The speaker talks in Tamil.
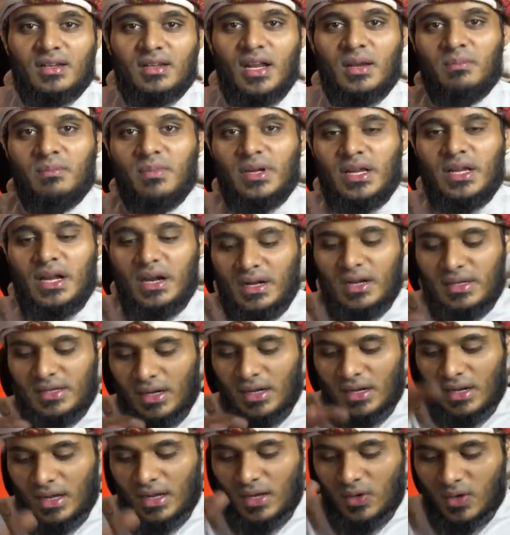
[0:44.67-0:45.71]
நன்மைகளை
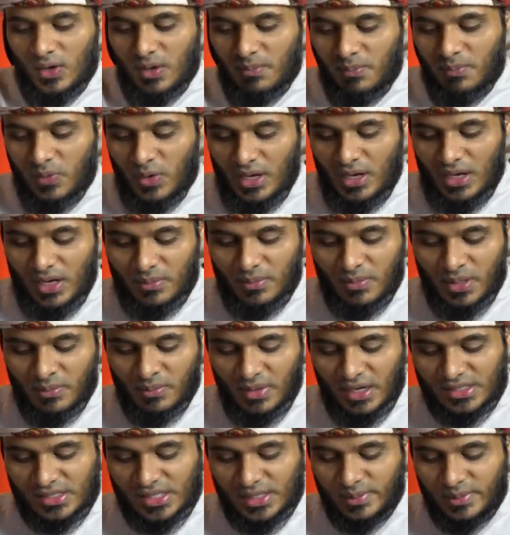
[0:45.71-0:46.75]
அல்லாஹ் ரப்புலாலமின்
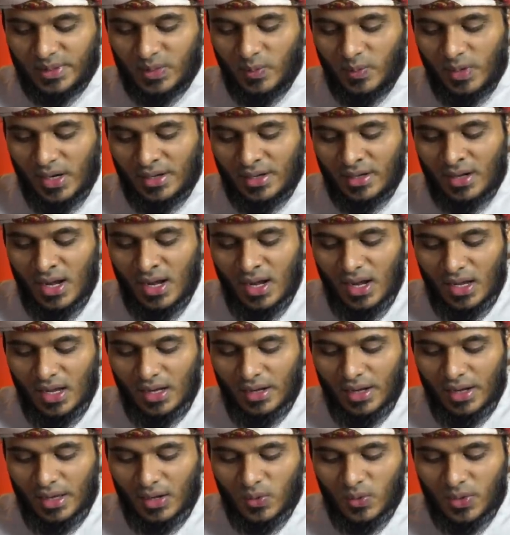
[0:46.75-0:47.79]
மாற்றி விடுவான்
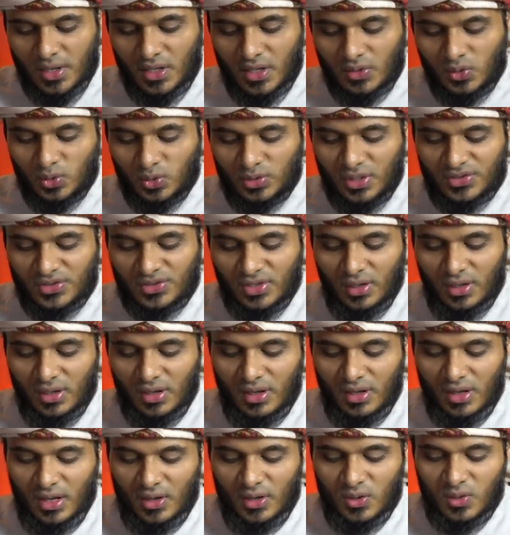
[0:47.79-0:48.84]
அல்லாஹுடைய தூத
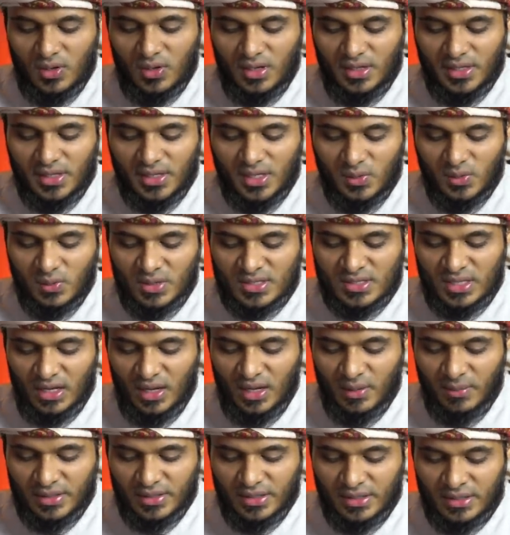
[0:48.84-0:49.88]
சொல்லல்லாஹு அலேஹி
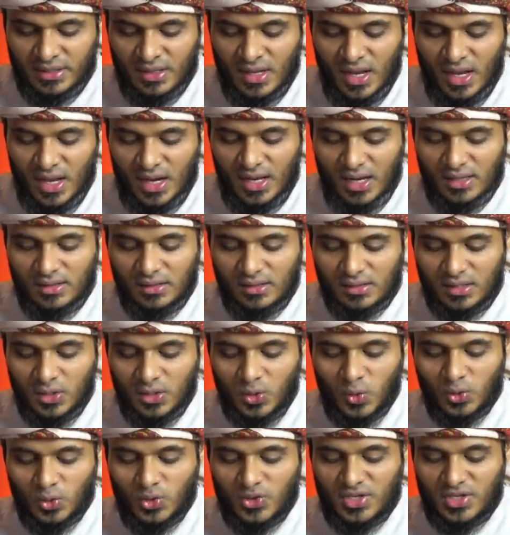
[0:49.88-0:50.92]
வசல்லம் அதை
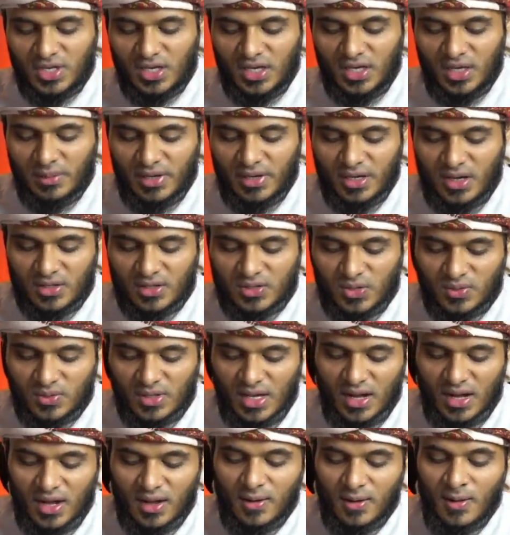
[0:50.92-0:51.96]
ஹதீஸில் குதுசையில் எமக்கு
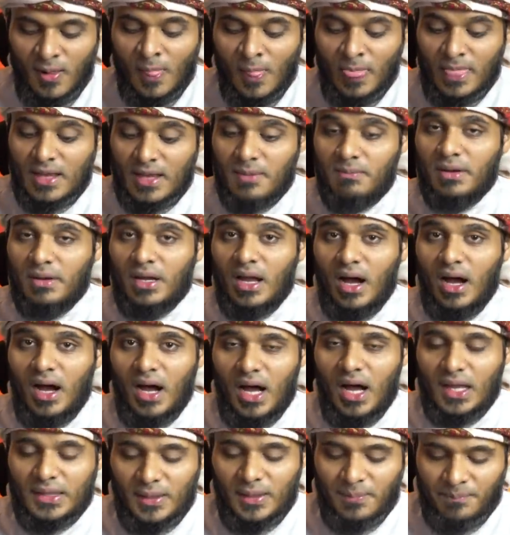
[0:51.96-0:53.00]
சொன்னார்கள் எப்
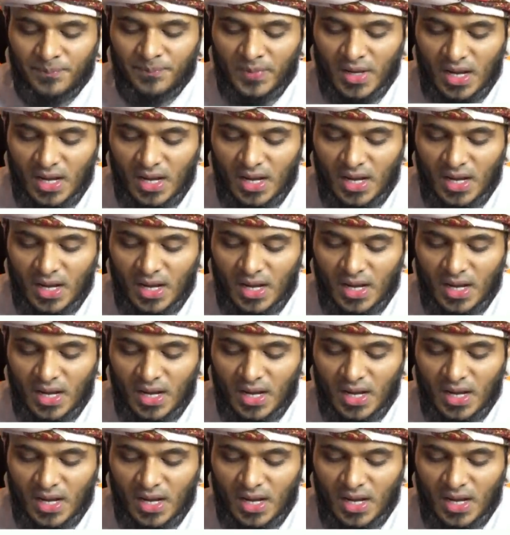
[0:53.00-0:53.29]
ஆதம்